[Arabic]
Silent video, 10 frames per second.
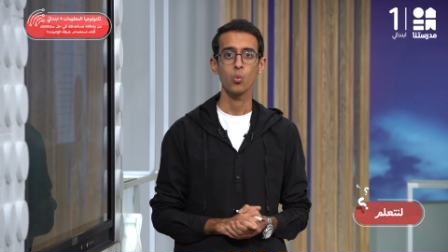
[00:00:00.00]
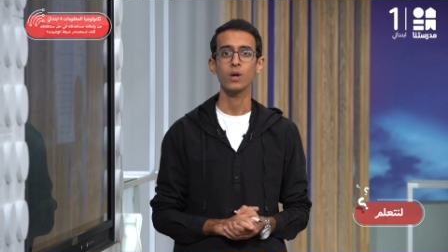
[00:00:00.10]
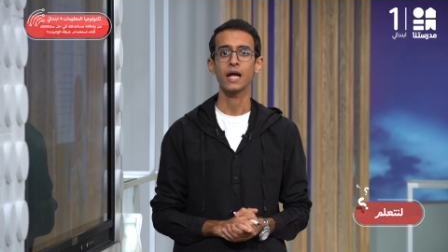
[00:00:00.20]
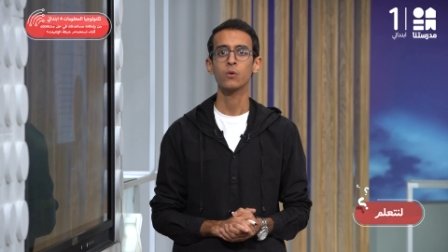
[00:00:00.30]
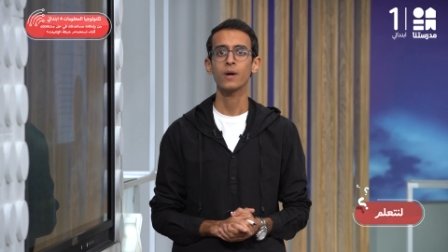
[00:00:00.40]

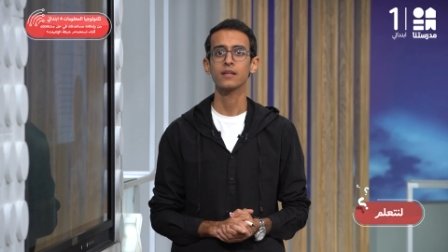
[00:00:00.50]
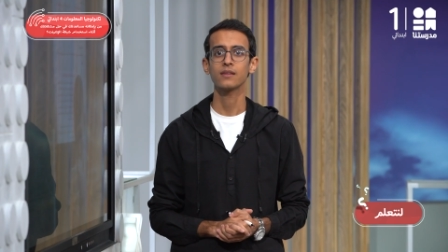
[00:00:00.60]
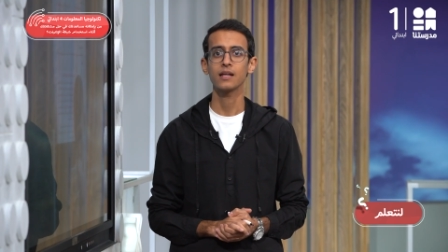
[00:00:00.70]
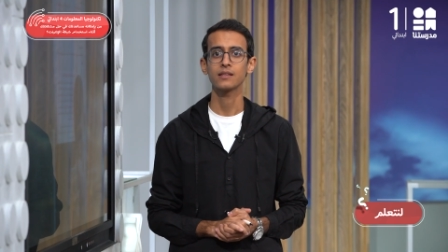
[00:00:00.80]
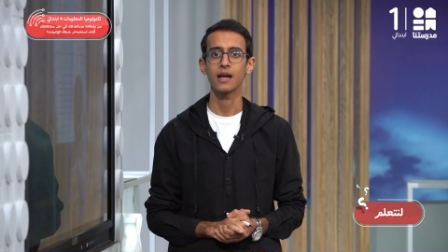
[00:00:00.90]
والعنوان
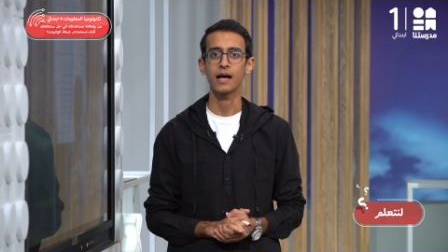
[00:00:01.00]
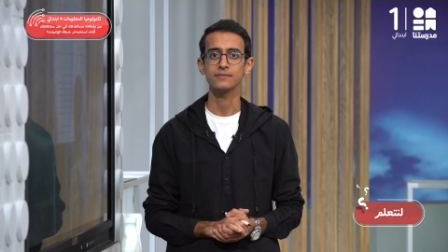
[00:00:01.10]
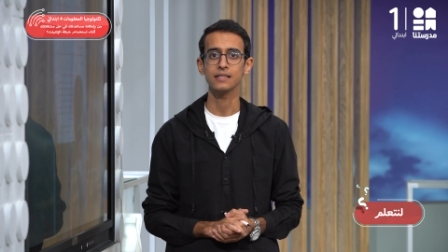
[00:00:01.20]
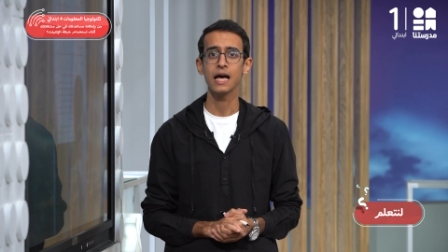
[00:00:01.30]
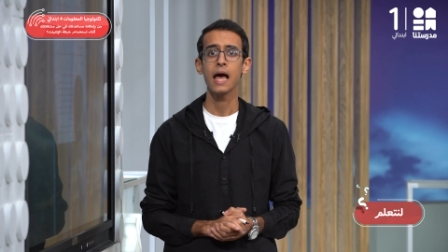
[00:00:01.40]
الثالث اللي
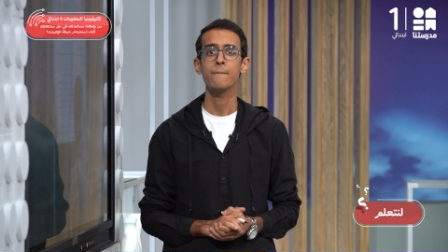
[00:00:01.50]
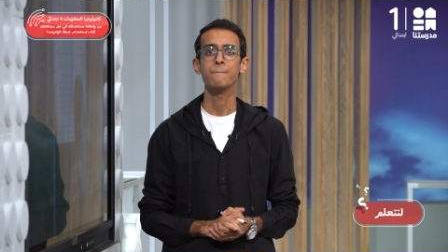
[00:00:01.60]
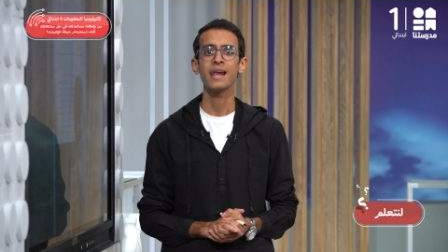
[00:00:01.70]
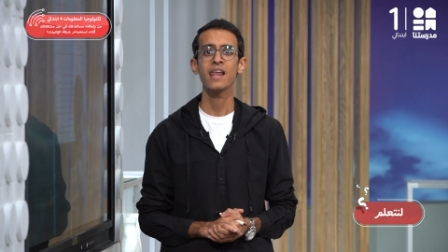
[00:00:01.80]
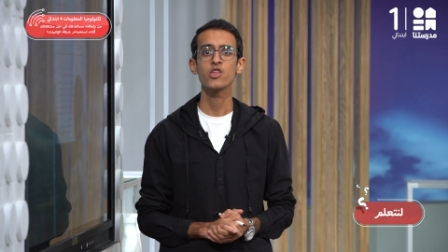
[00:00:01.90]
عندنا
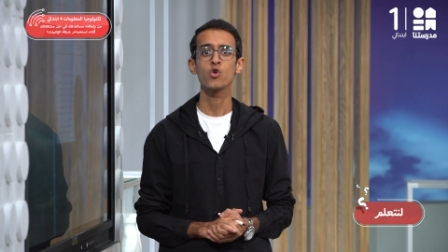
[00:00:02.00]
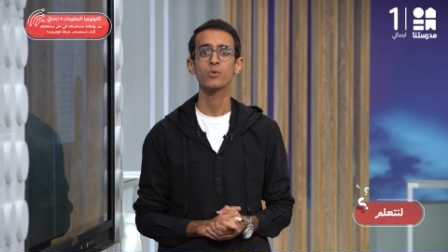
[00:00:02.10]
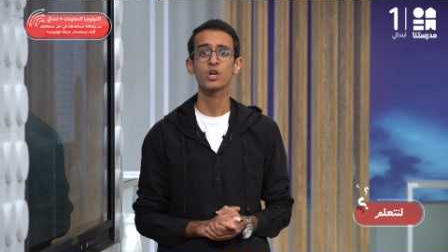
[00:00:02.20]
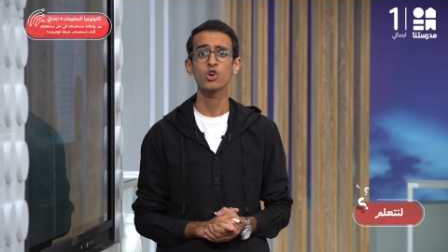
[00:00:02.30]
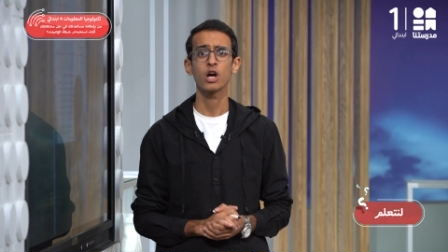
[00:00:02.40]
ما الذي
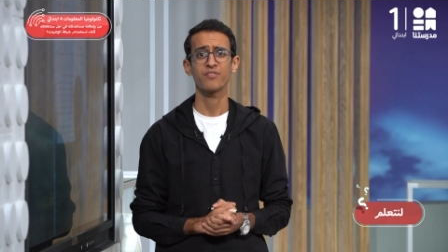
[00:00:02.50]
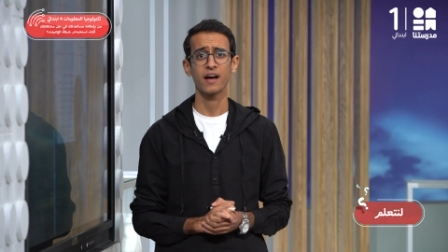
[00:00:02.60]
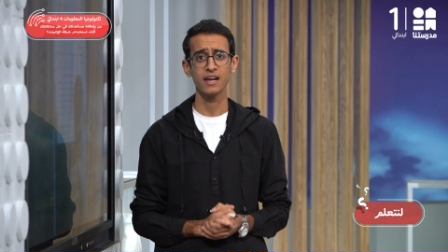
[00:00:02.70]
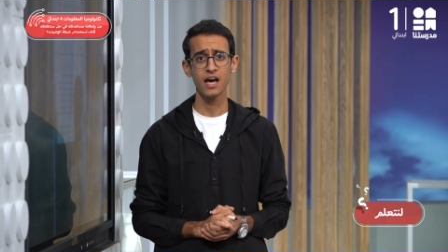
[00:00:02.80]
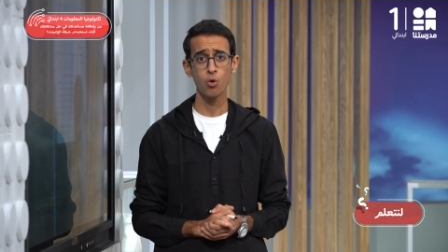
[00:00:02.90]
يمكنك
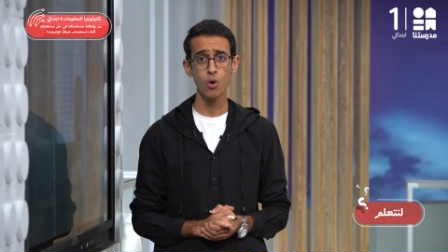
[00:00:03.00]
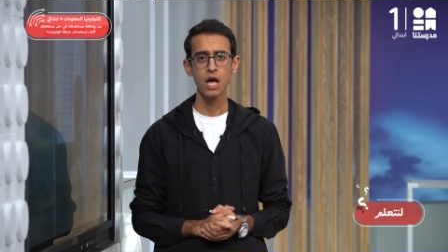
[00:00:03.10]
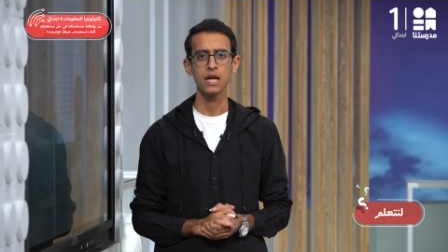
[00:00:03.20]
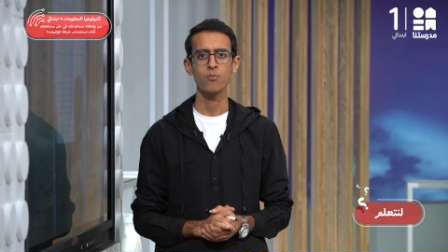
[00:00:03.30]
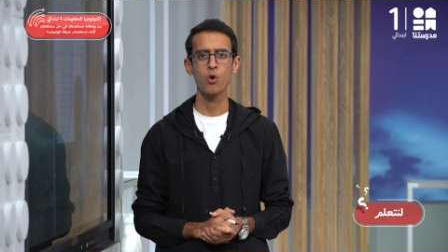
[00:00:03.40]
فعله
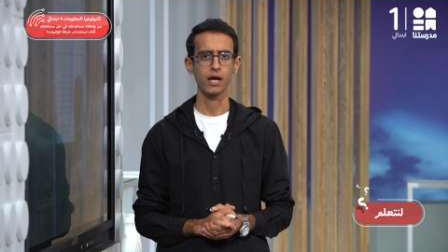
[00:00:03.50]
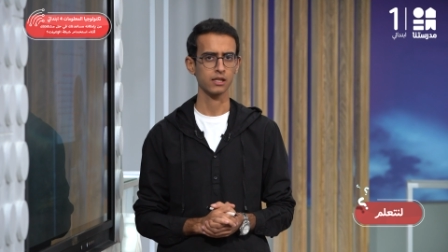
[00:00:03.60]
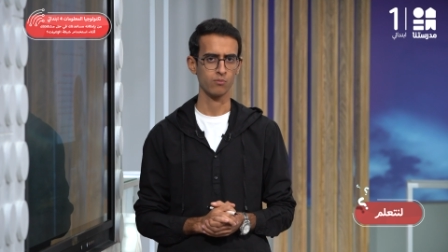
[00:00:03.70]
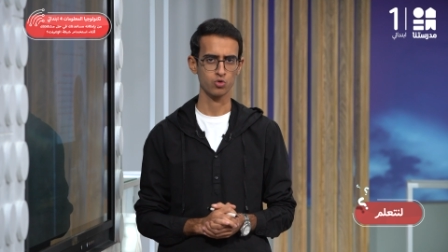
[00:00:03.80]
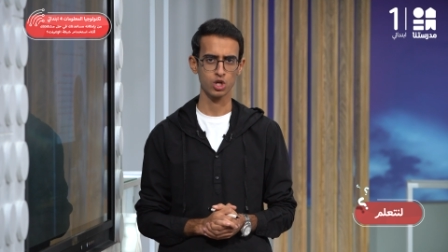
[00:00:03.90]
لمواجهة
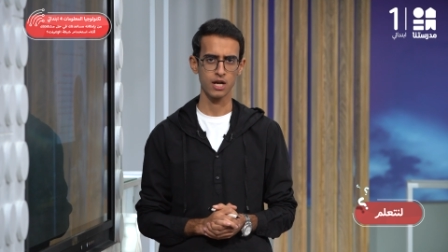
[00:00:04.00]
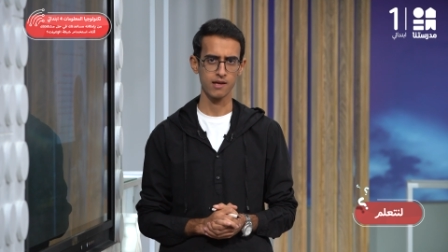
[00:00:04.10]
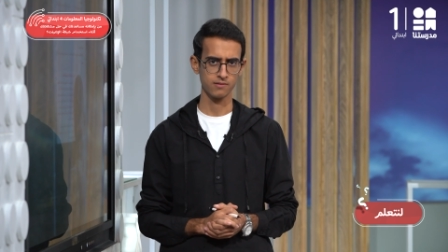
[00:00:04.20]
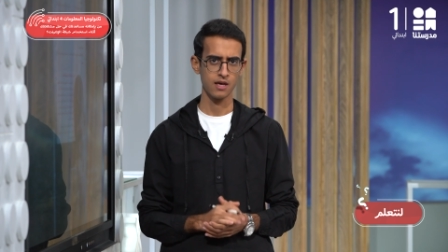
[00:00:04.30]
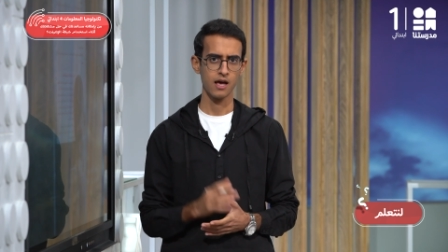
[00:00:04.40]

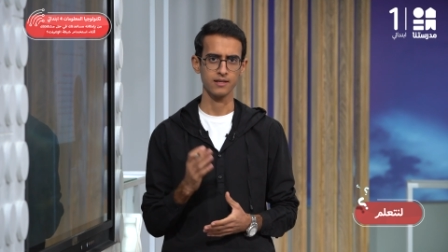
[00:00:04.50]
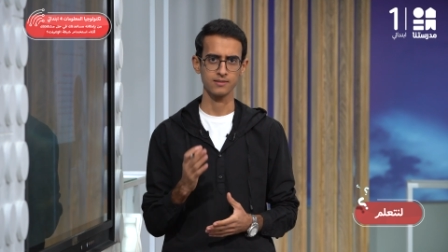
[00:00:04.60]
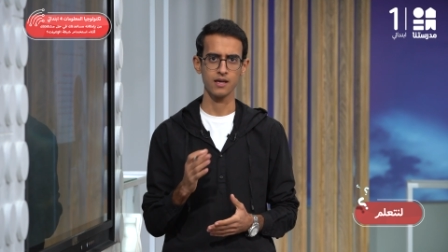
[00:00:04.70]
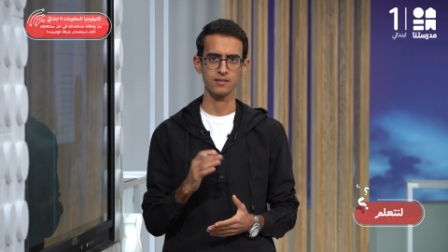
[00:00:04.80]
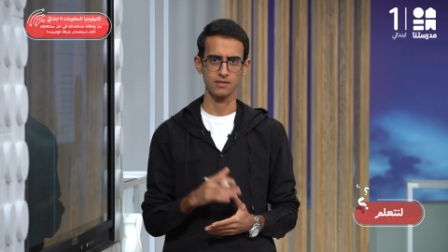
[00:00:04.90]
المشكلات
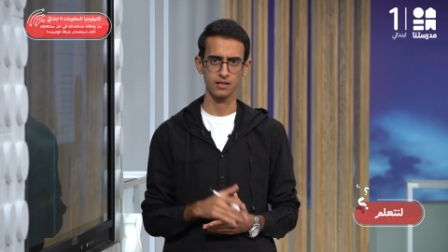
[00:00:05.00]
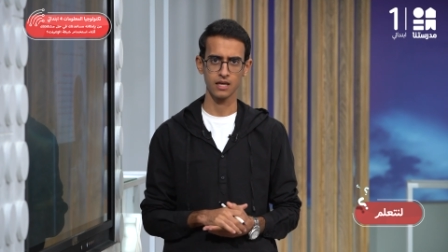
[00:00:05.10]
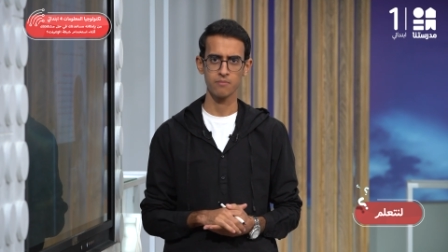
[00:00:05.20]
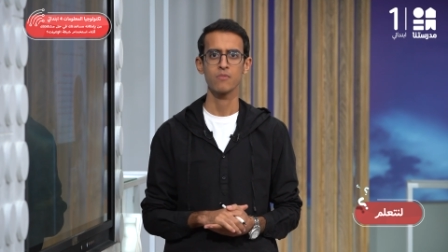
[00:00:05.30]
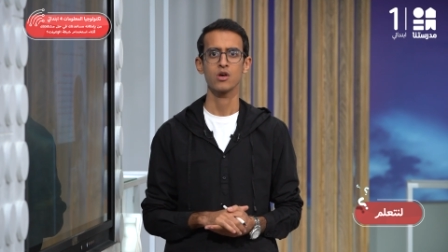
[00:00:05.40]
أثناء
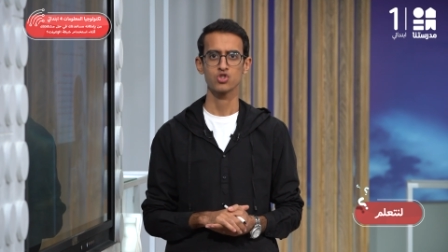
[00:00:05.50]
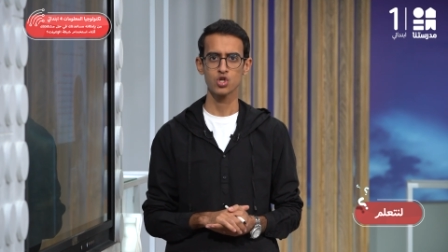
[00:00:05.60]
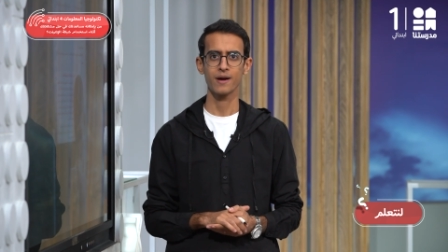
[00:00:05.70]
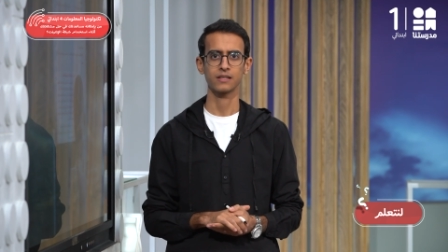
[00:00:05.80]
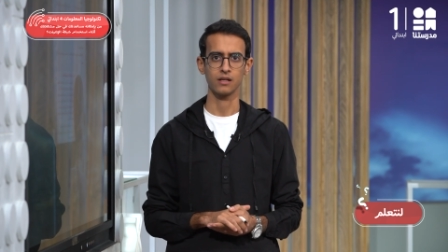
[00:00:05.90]
استخدام
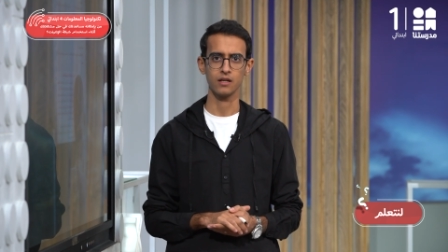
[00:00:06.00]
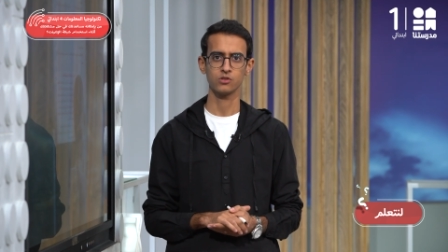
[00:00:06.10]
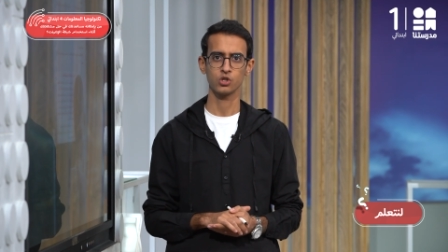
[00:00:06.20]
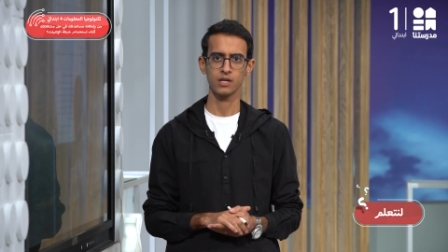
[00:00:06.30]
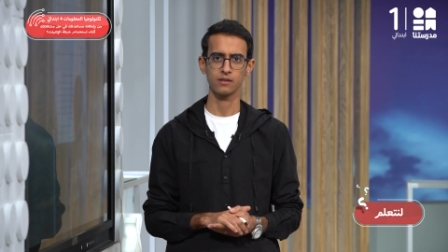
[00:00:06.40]
شبكة
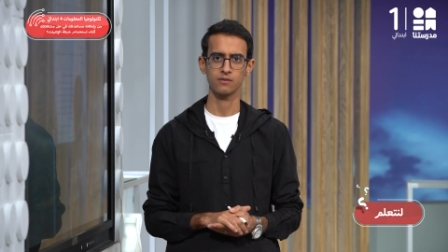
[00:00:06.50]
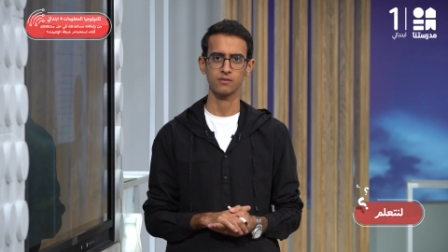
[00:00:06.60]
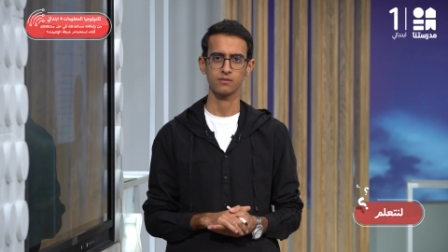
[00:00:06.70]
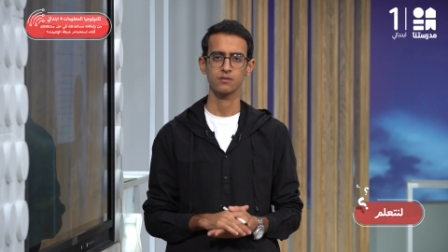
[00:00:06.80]
الإنترنت